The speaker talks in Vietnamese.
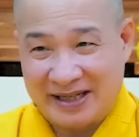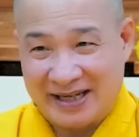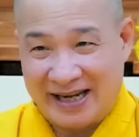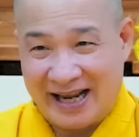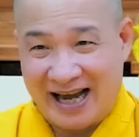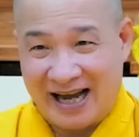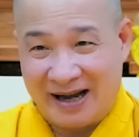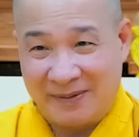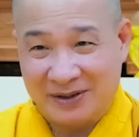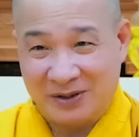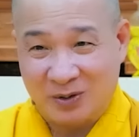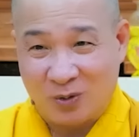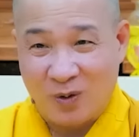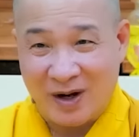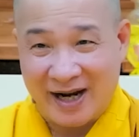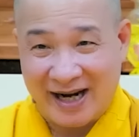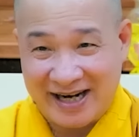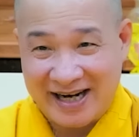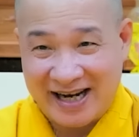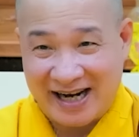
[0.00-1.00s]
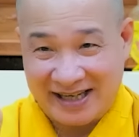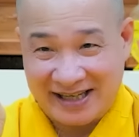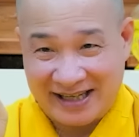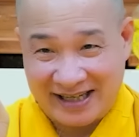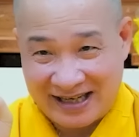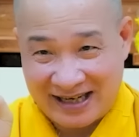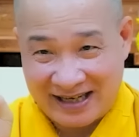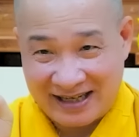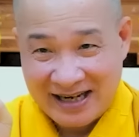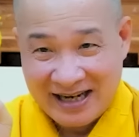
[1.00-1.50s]
Mà già mà tu hai hạnh
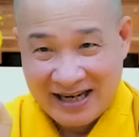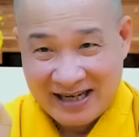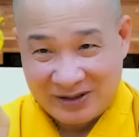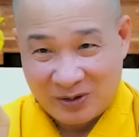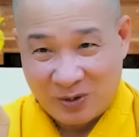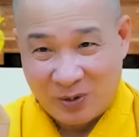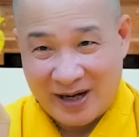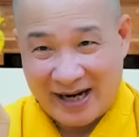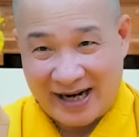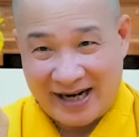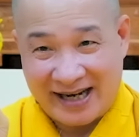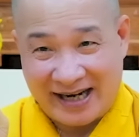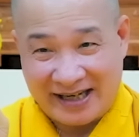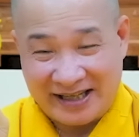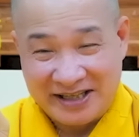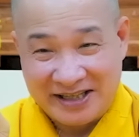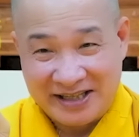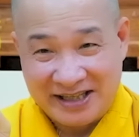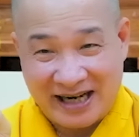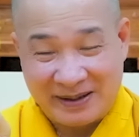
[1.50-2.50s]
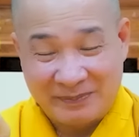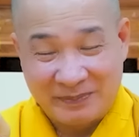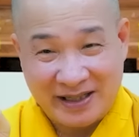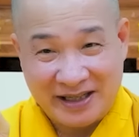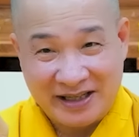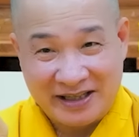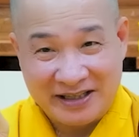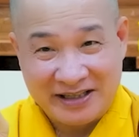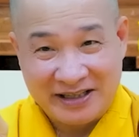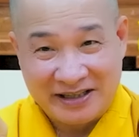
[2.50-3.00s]
này, tu hai hạnh đừng
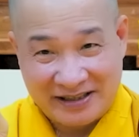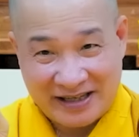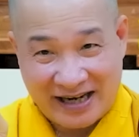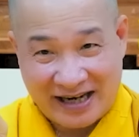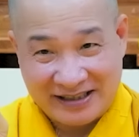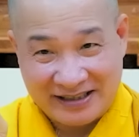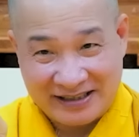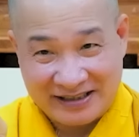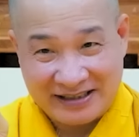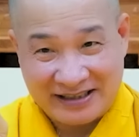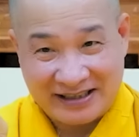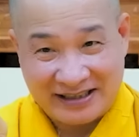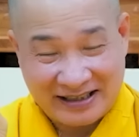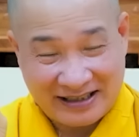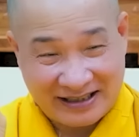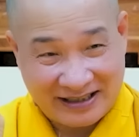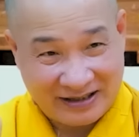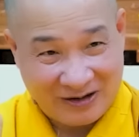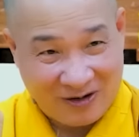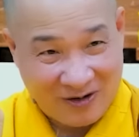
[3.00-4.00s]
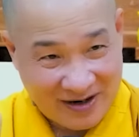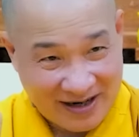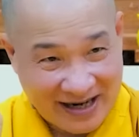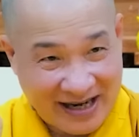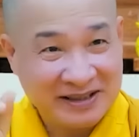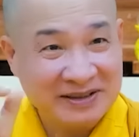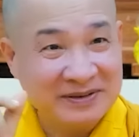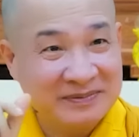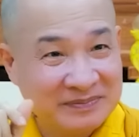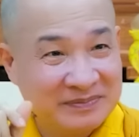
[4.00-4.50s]
ham tiền với đừng giận thôi là
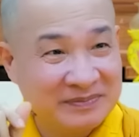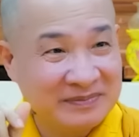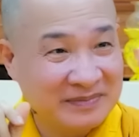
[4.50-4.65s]
ngon lành.